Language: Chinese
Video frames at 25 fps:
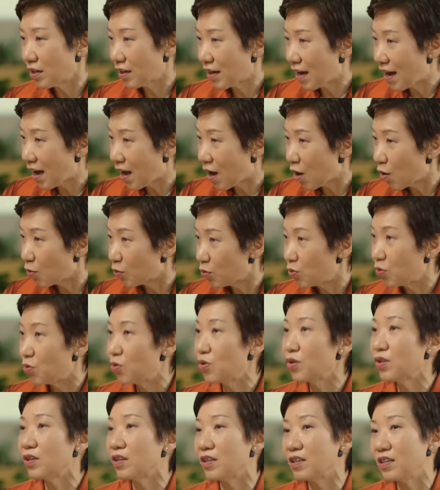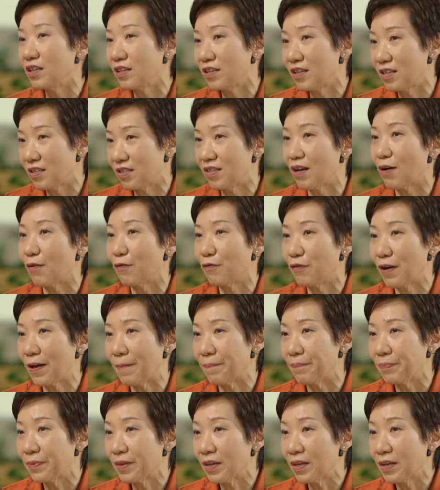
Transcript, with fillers: 烤鱼的一个小贩，